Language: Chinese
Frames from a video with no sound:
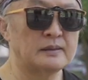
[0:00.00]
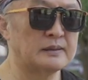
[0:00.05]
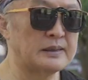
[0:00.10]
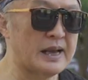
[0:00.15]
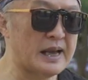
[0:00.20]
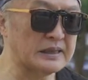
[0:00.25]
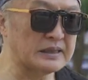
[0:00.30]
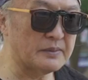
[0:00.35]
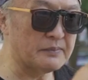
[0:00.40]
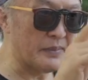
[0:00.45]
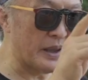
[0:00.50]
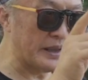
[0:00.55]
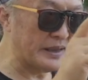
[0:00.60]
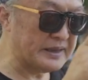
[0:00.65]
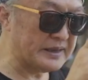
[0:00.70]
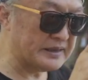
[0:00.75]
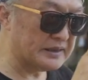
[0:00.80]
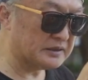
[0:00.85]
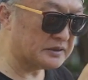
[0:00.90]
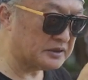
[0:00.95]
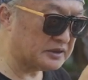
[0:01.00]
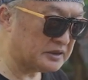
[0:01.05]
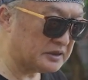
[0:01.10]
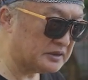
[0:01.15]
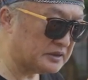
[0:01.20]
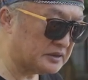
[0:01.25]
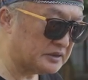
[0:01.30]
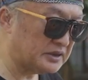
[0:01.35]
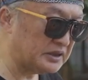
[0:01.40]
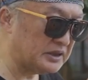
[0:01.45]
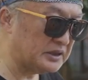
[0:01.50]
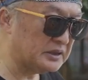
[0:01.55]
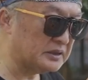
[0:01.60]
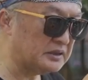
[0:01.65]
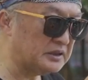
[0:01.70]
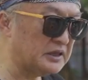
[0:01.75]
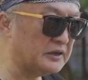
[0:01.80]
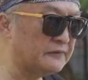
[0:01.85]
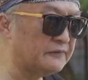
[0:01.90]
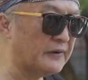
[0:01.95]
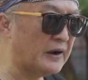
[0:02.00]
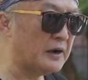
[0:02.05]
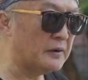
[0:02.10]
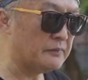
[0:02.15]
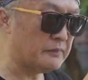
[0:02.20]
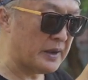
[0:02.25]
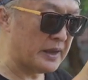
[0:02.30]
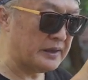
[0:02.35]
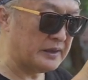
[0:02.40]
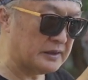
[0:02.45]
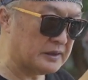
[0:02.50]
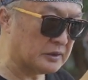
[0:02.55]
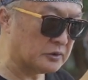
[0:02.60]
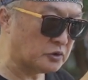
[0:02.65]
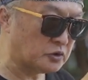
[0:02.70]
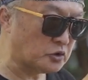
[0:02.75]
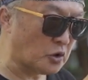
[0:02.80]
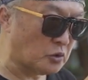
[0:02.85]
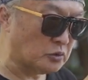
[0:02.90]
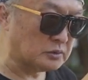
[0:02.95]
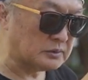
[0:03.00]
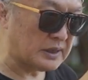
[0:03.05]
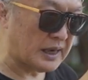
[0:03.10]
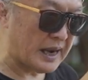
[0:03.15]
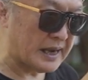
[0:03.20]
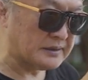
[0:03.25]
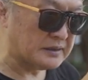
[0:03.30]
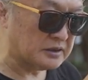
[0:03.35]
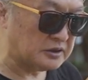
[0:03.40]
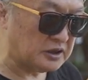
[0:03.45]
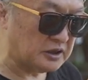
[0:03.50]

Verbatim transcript: 它的每一个。 地地方每一个动态的